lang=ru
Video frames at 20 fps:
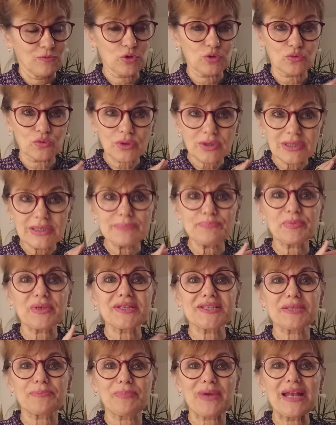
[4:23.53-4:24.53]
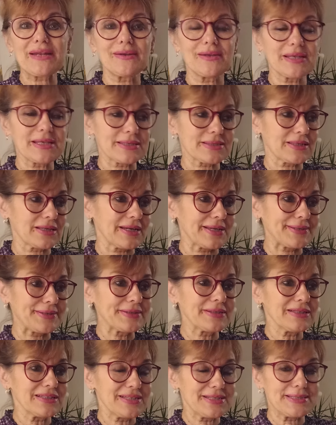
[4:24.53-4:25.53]
Вот тут не принципиально не
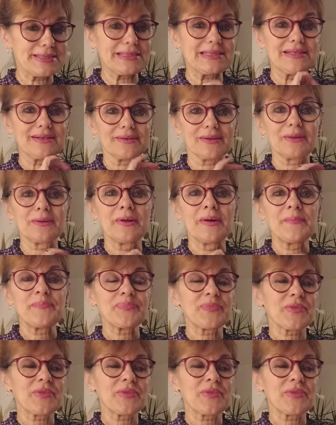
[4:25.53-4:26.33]
захотел, не сделал.